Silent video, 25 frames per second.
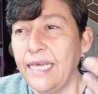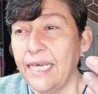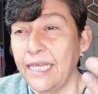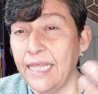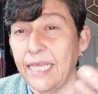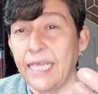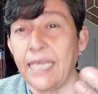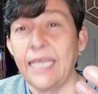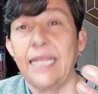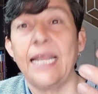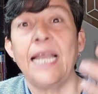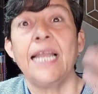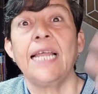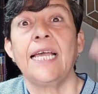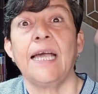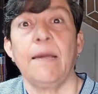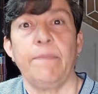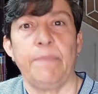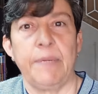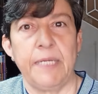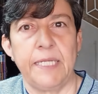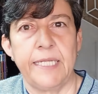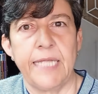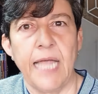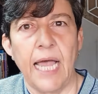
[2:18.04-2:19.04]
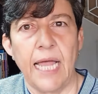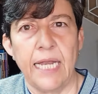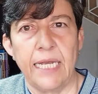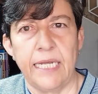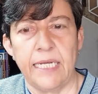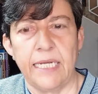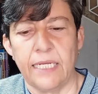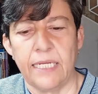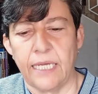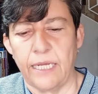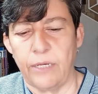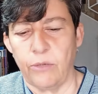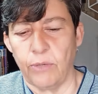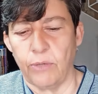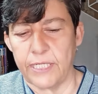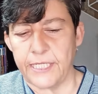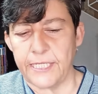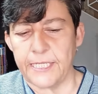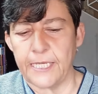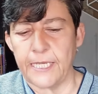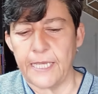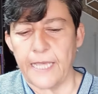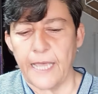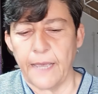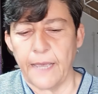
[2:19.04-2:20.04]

de que era el capital el que lo hacía.